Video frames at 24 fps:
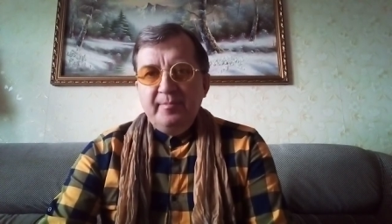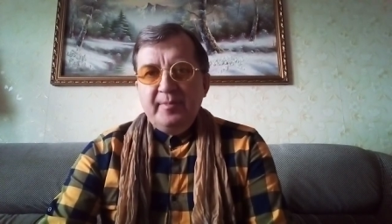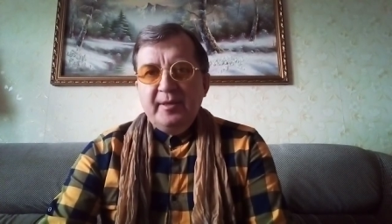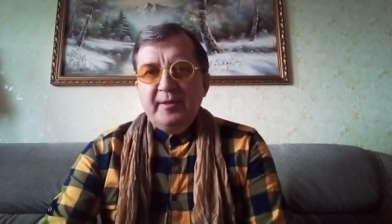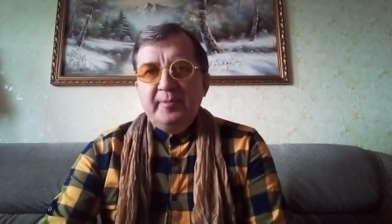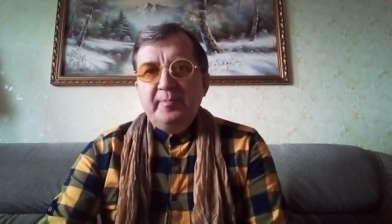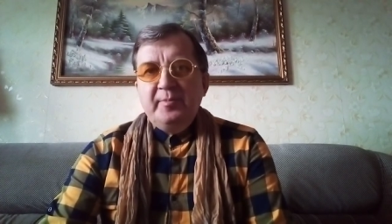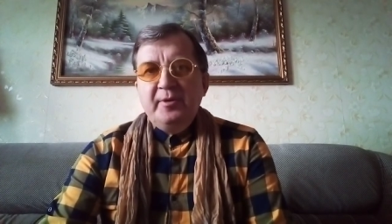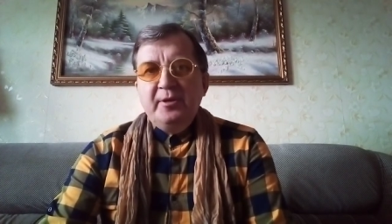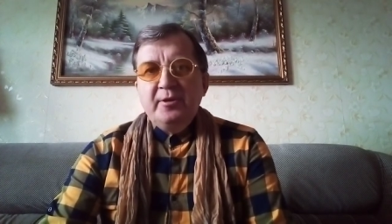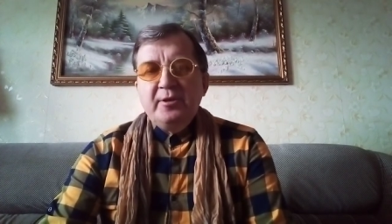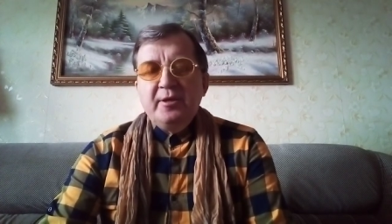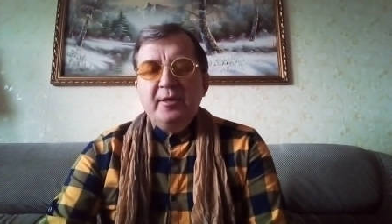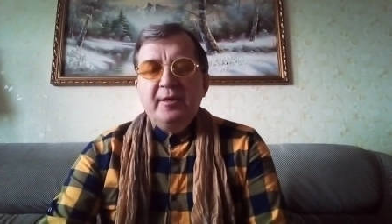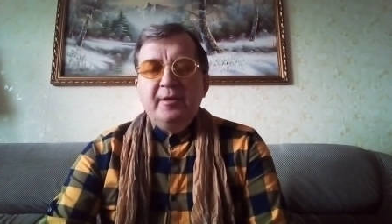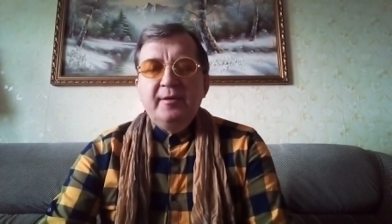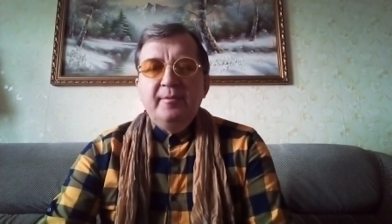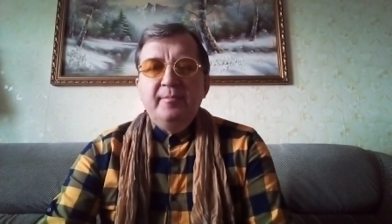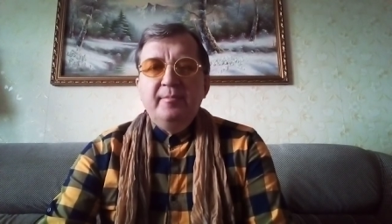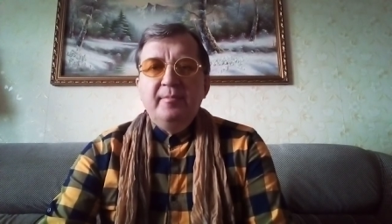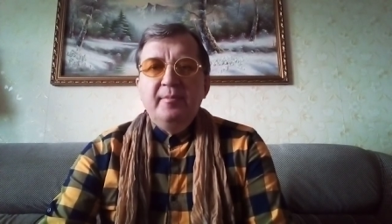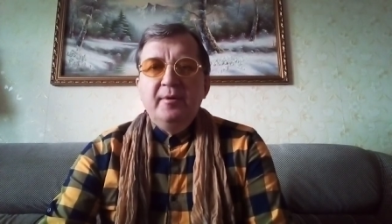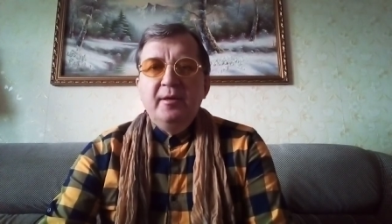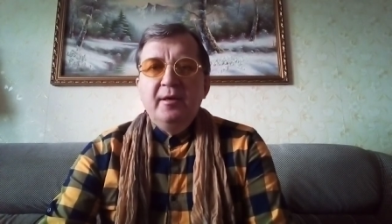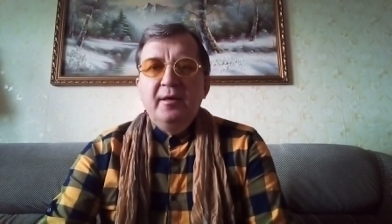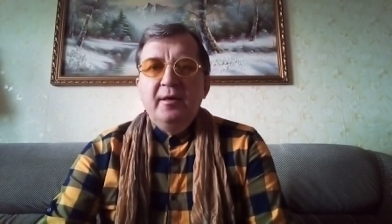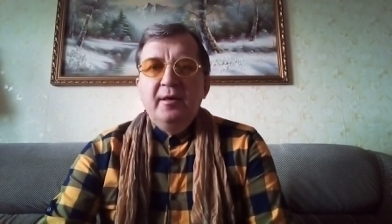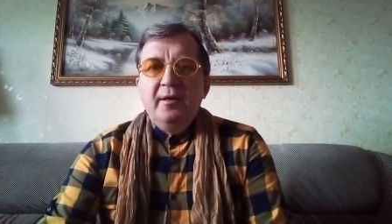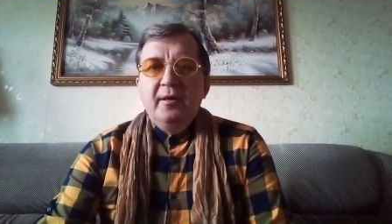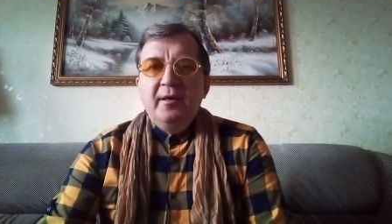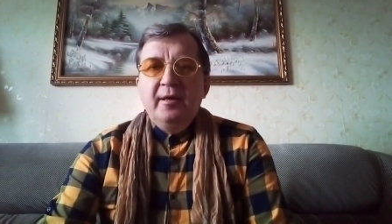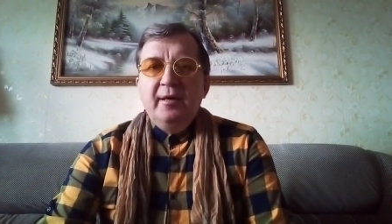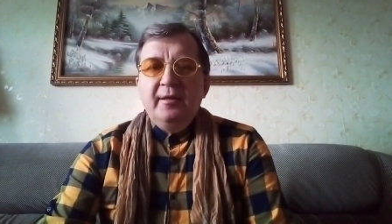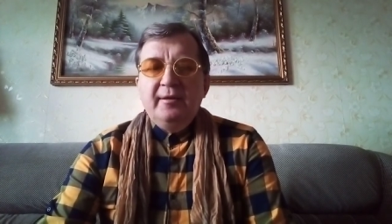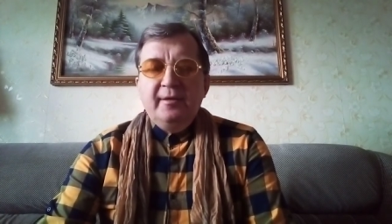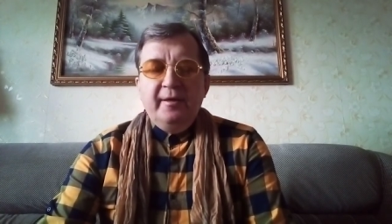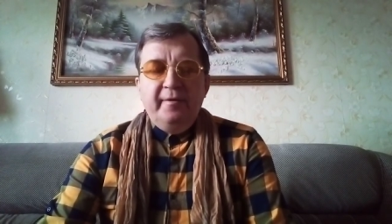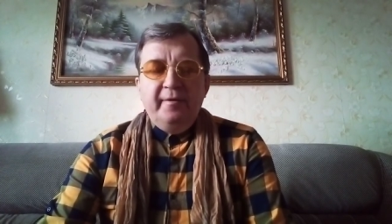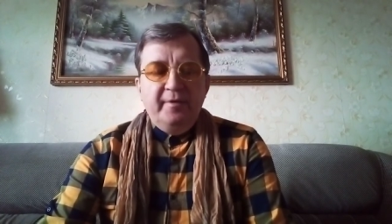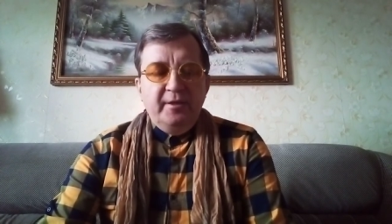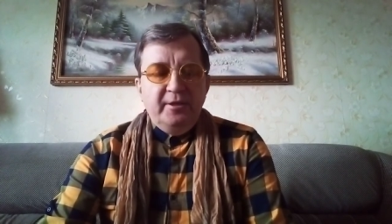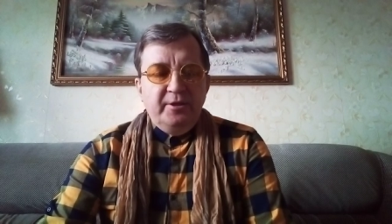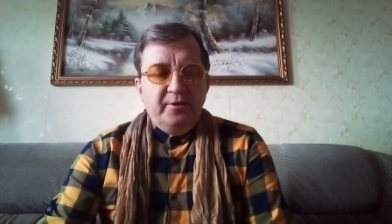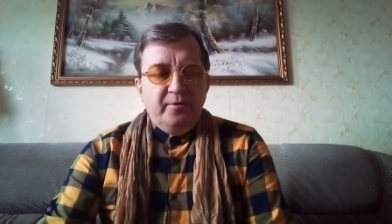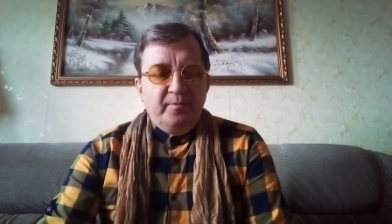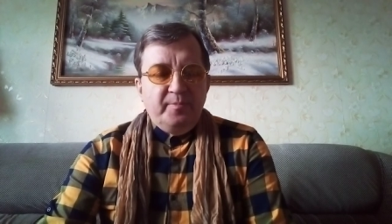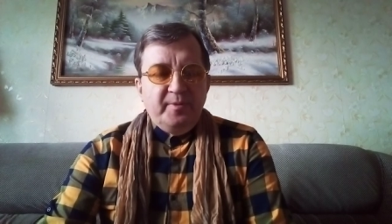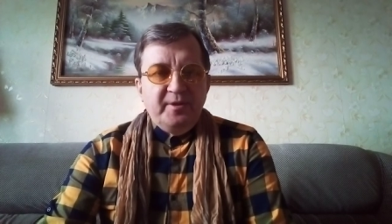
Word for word: подписчикам это видео.